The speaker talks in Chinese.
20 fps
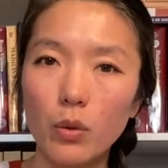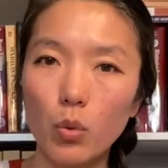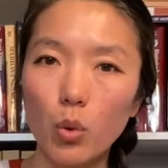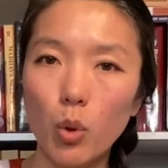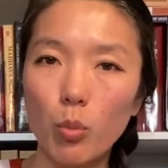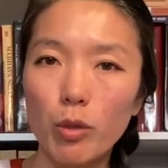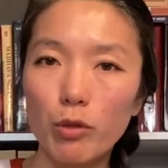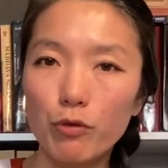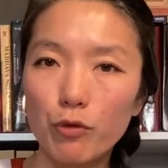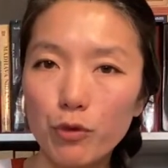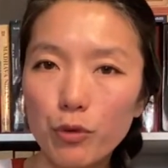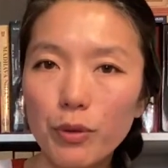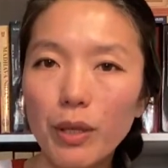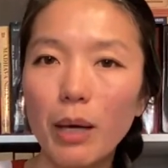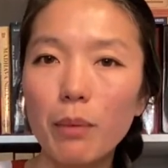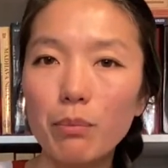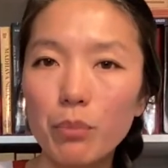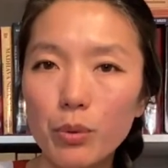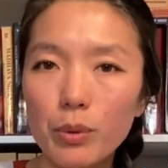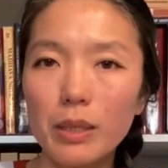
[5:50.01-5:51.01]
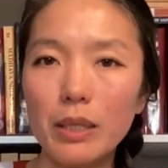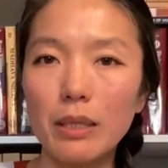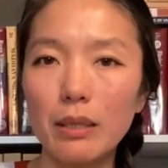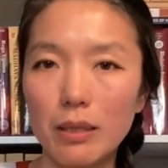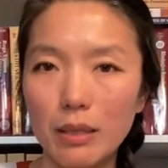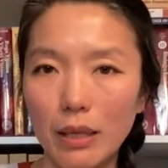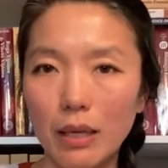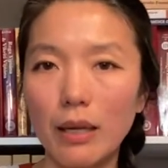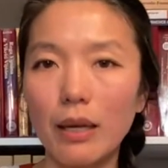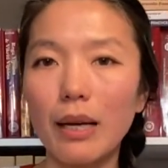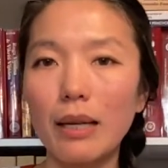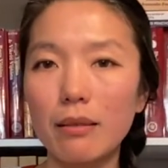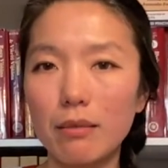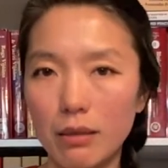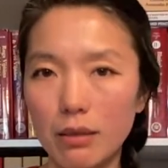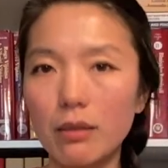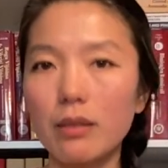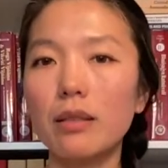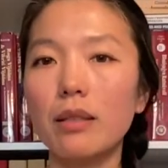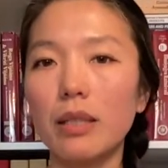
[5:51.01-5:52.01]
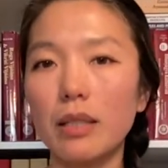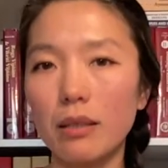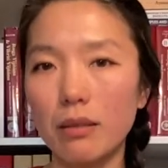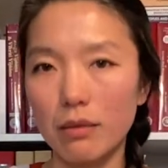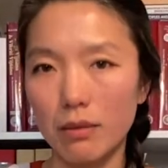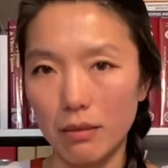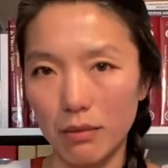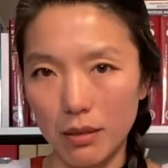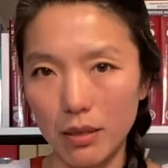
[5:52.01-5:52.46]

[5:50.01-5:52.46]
我们负担不起伤害任何一个人